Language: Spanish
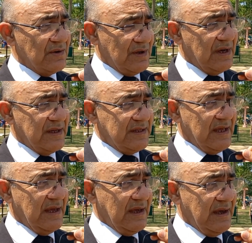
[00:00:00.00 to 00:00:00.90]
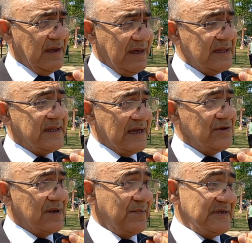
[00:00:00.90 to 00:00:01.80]
este, este, año
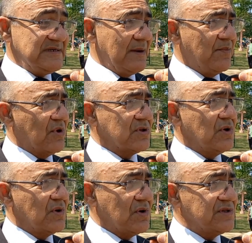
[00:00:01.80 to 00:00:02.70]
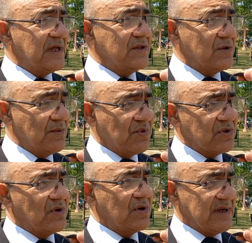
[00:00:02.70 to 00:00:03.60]
en especial por todo el contexto, por
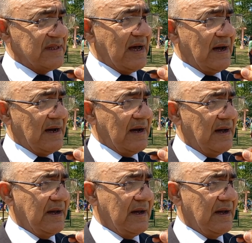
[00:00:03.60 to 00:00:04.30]
todo lo que está